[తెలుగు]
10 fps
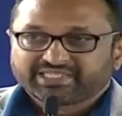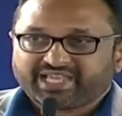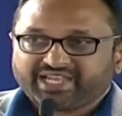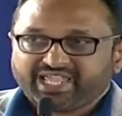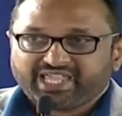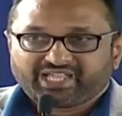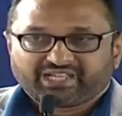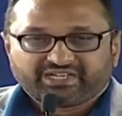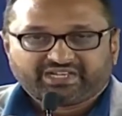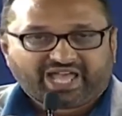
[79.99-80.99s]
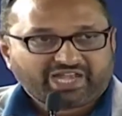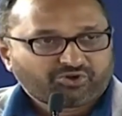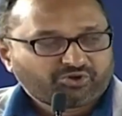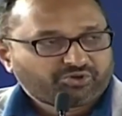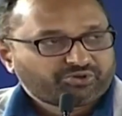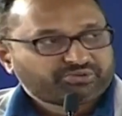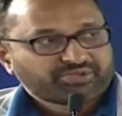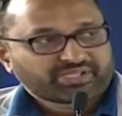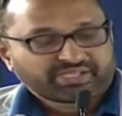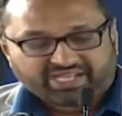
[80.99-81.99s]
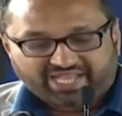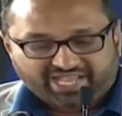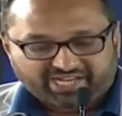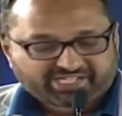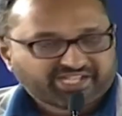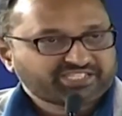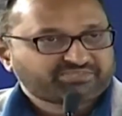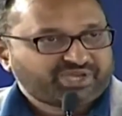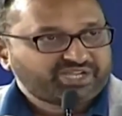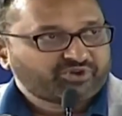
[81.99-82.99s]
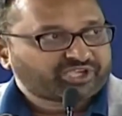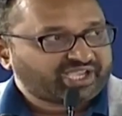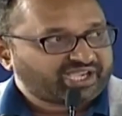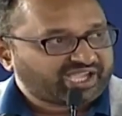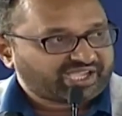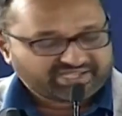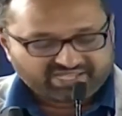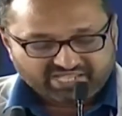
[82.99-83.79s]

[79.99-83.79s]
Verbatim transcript: సరి నాలుగు ఇనాగ్రేషన్స్ మరి ముఖ్యంగా